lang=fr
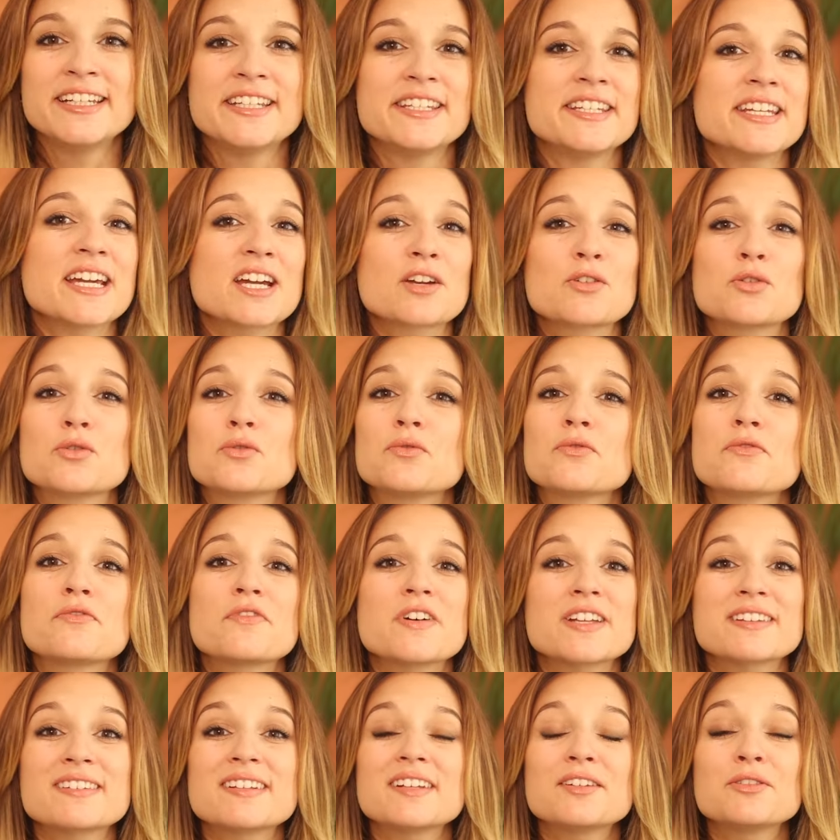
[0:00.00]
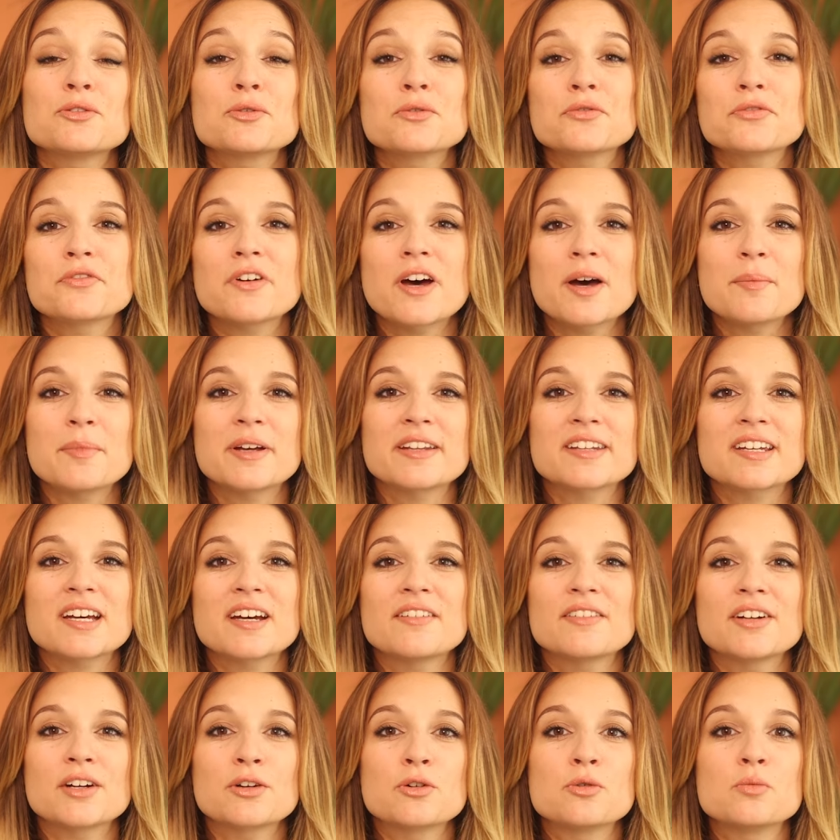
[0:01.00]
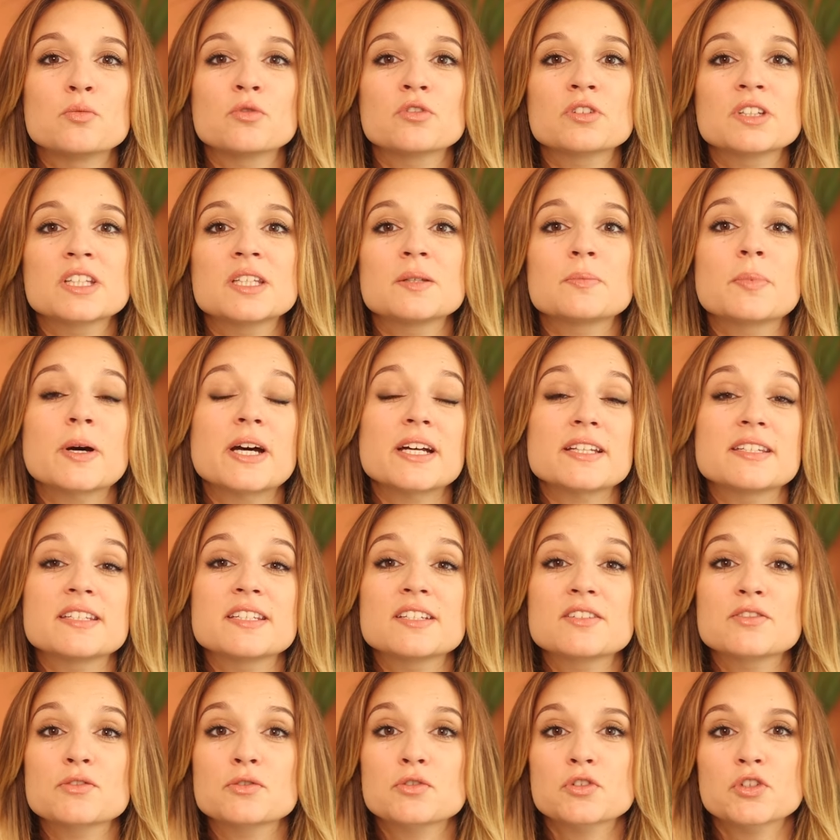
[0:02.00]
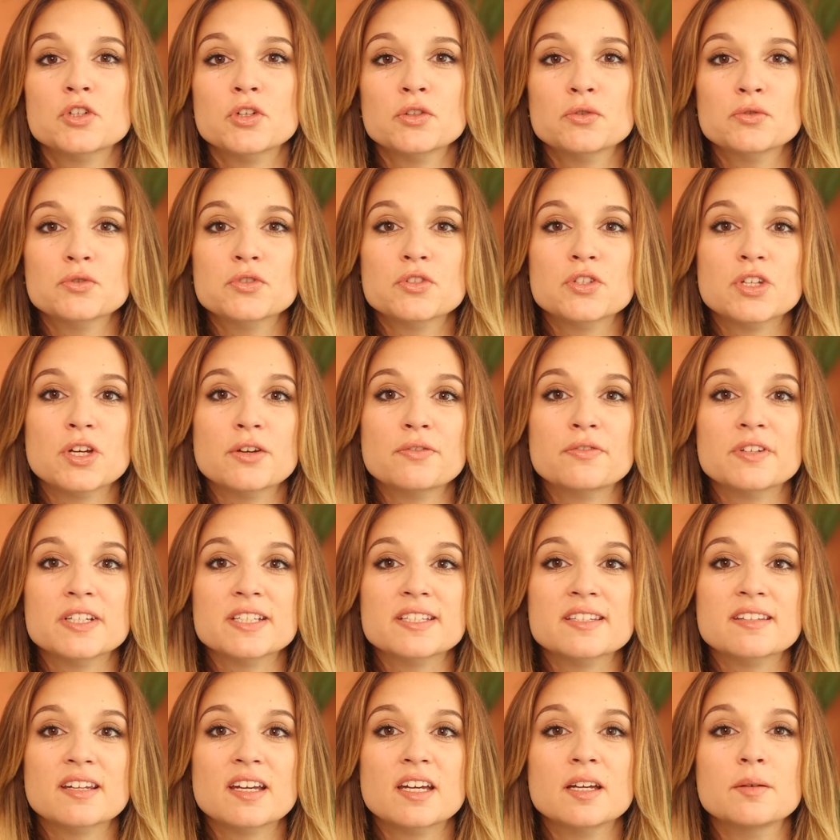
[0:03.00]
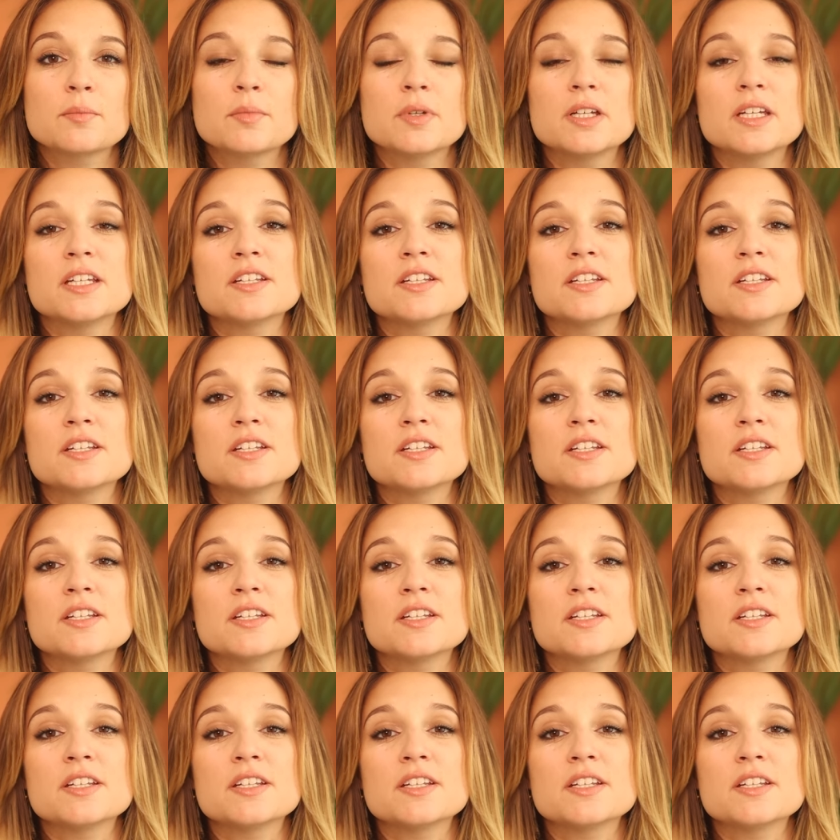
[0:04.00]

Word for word: Il n'y a qu'une vingtaine de femmes à travers le monde qui pratiquent ce genre de surf extrême